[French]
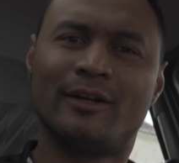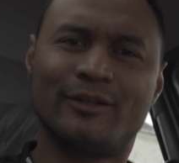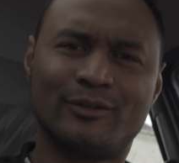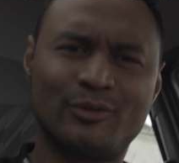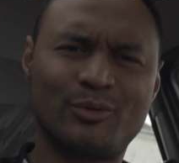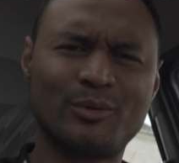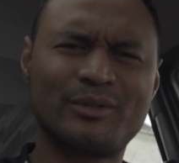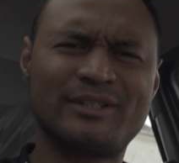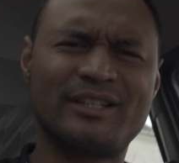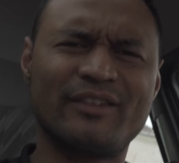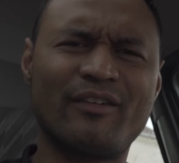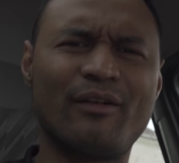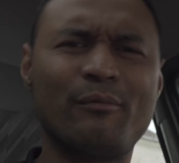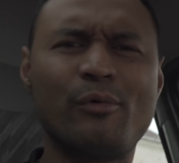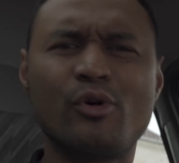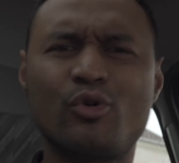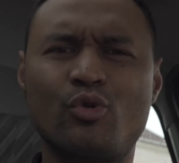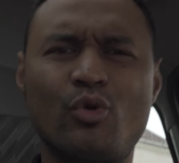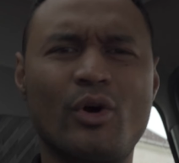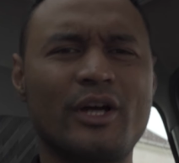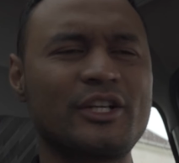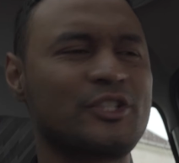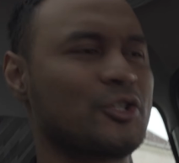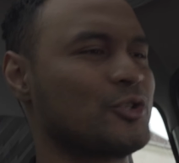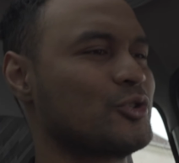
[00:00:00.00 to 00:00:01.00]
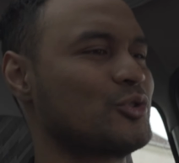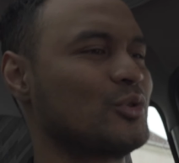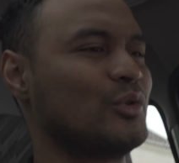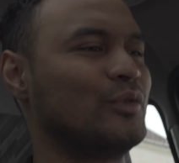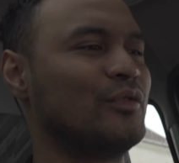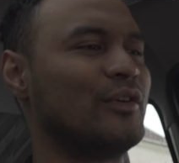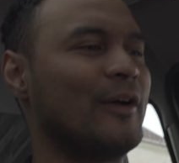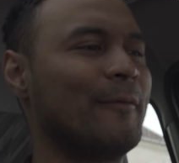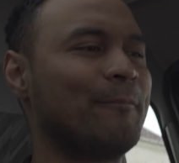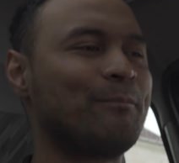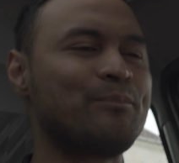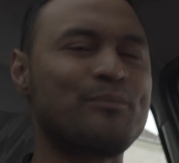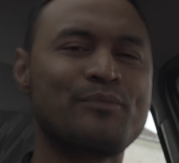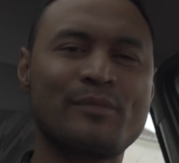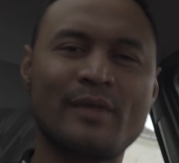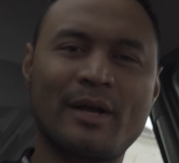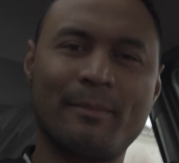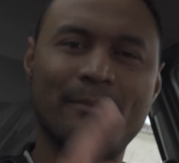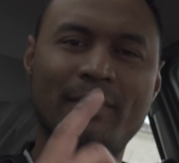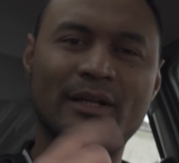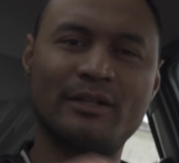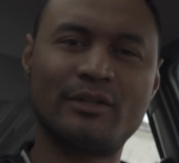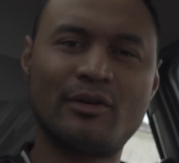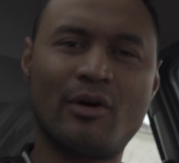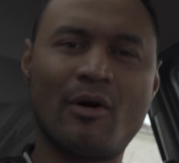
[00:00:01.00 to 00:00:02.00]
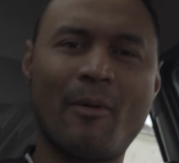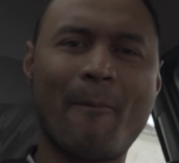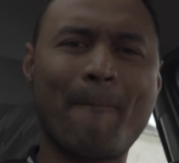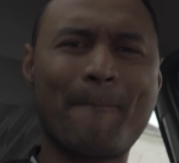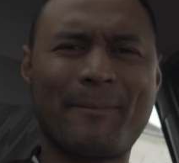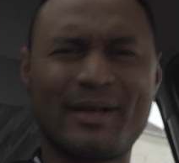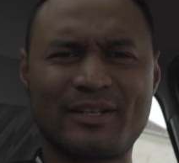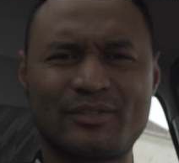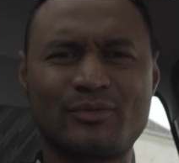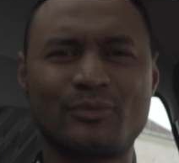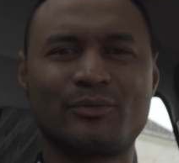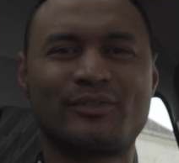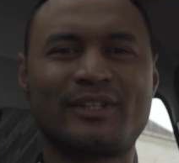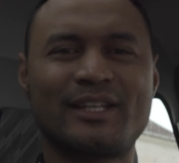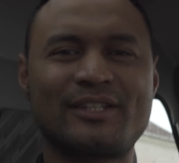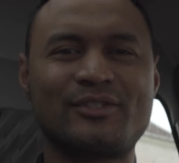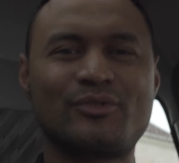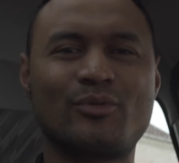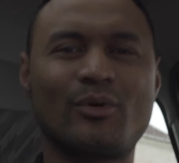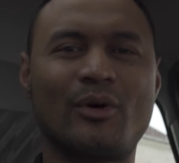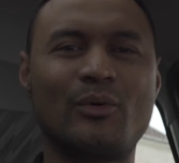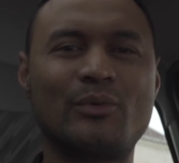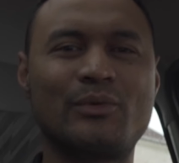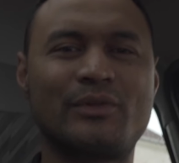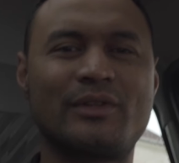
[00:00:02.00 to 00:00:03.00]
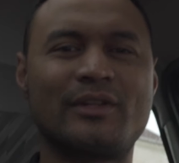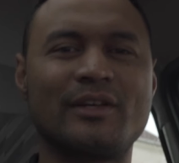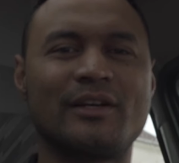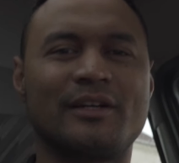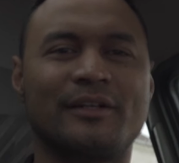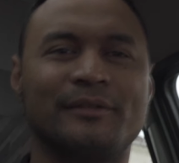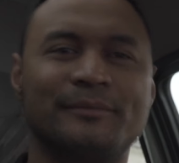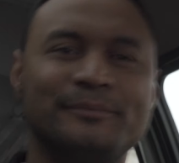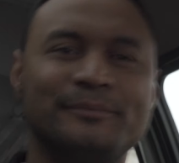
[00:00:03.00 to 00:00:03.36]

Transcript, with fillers: Donc c'est vraiment encourageant, je trouve. Maintenant, passons test sur route.